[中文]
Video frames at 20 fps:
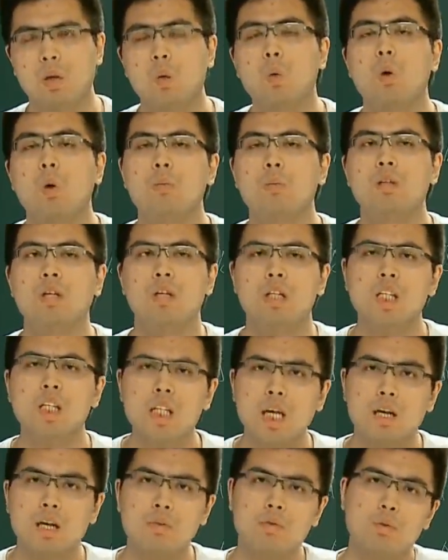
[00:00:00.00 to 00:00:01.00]
我们的
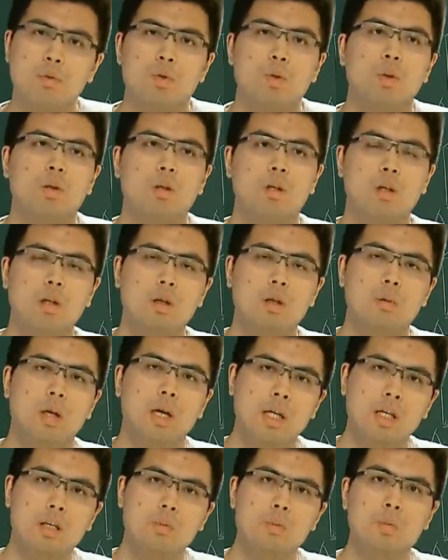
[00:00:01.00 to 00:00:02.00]
EF 就会和
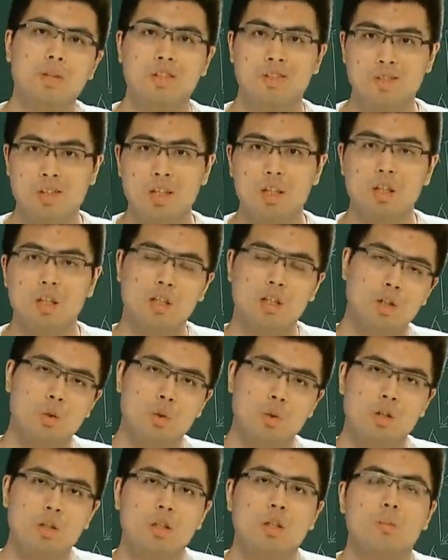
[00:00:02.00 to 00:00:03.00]
a b c d e 垂直。